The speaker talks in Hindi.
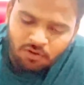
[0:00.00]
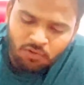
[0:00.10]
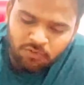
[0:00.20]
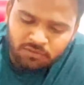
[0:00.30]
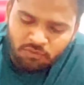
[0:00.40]

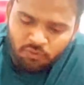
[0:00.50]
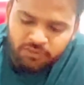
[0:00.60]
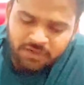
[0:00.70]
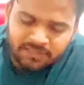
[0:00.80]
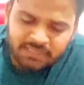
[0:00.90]
और
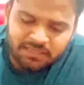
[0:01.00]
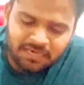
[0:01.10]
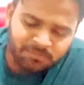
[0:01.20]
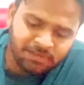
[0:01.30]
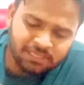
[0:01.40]
ऑन करते
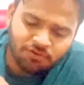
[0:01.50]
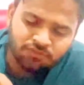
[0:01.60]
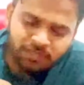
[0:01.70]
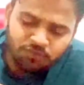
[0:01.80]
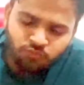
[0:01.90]
ही आपका क्या
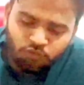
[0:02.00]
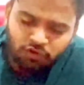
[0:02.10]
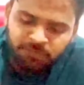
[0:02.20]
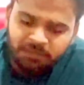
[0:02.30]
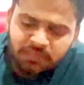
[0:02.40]
होता है कि
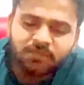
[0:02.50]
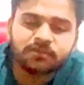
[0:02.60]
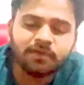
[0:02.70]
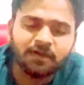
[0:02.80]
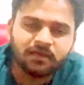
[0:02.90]
कोई भी
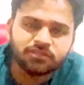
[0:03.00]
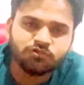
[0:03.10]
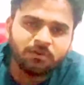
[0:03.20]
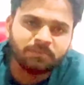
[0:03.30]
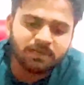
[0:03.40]

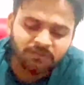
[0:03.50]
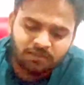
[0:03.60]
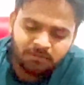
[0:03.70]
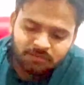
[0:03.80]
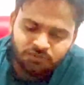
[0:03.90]
जो
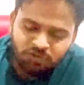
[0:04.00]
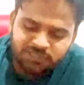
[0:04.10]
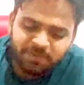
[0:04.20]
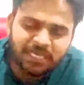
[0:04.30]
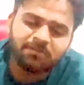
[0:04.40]
आपका
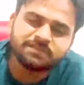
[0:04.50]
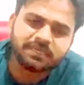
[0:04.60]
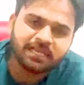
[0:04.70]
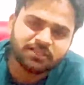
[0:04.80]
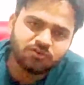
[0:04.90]
यूएसबी केबल
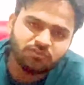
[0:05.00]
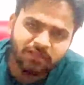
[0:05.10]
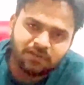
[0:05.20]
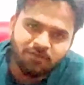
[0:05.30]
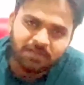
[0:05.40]
से कनेक्टेड
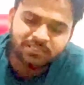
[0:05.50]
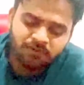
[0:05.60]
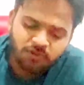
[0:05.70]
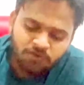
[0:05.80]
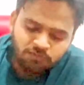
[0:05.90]
होता है डिवाइस
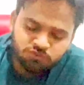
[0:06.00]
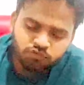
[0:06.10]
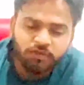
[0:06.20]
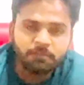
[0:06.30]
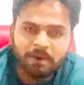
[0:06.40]

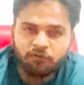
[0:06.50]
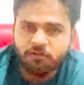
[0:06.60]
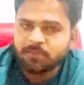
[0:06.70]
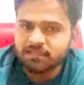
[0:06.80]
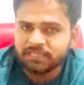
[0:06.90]
उसको ये
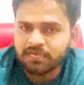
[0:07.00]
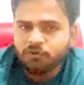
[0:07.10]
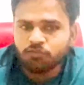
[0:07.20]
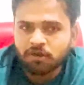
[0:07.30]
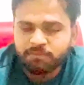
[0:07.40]
पावर ऑफ कर
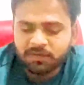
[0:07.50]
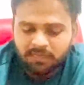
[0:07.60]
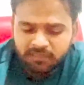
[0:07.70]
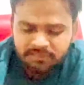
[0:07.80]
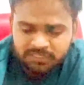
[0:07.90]
देगा और वो
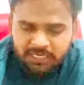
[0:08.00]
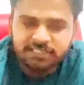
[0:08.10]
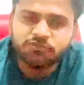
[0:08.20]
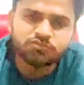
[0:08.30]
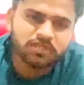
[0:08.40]
आपका
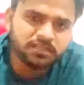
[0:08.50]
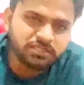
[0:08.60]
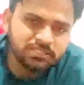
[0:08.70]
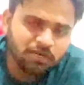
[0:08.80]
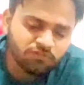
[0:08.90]
चार्जिंग उसके
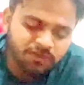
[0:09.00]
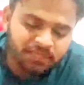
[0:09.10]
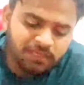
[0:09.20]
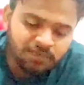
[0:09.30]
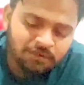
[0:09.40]
अंदर स्टार्ट हो
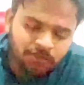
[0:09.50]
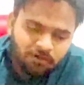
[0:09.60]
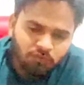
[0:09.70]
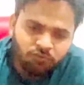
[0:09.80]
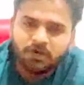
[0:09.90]
जाएगी
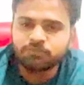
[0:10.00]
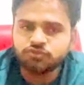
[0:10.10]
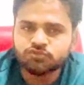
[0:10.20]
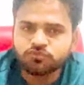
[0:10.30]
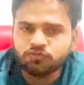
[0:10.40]
और आप
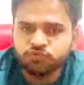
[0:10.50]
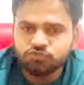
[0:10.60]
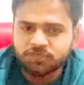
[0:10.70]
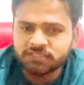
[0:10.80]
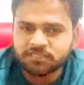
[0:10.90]
उसको
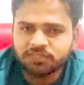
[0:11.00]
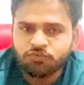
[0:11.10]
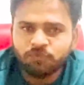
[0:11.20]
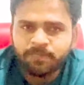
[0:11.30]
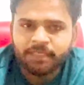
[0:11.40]
यूज कर सकते
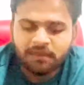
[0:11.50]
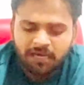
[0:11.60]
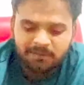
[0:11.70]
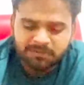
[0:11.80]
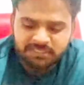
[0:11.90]
हो
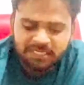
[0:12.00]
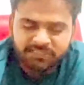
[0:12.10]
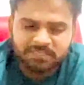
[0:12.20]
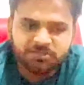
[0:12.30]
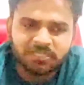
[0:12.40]
आपकी
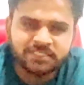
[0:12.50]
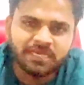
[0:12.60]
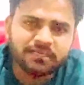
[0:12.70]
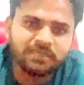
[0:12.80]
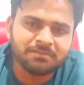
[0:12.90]
चार्जिंग भी चल
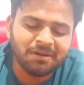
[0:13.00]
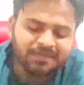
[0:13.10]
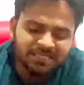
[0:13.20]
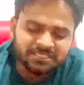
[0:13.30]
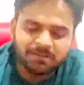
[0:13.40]
जाएगी
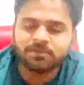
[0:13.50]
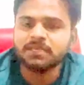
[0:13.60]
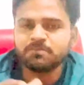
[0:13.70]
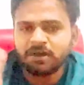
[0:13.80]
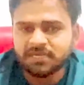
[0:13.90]
मान लीजिए आप
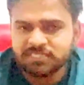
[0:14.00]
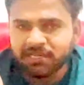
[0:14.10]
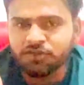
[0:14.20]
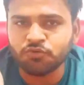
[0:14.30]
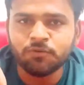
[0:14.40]
कहीं बाहर
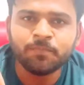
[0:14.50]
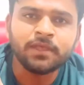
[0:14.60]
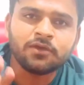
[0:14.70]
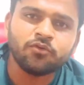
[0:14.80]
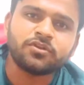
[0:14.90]
जा रहे हो
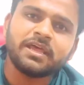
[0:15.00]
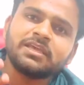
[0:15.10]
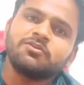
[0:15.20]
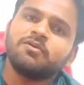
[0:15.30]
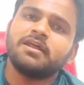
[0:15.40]
कोई
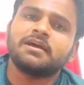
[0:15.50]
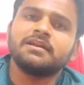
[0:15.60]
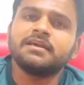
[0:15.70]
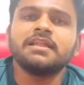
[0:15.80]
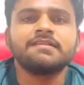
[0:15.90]
ट्रैकिंग वगैरह
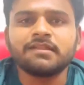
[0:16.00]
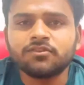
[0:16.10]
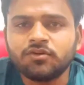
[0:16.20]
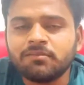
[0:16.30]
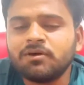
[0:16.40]
करने के लिए जाते हो या